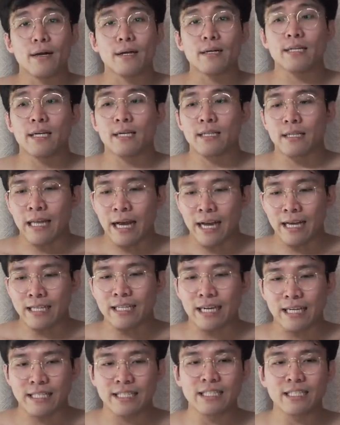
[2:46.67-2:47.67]
그냥 나
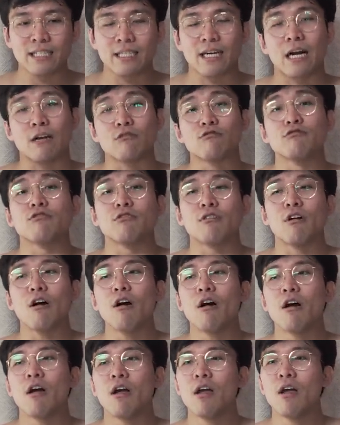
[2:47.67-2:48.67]
자신을 가꾸는
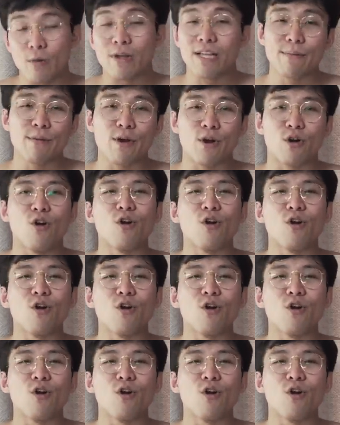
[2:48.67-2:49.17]
거. 왜냐면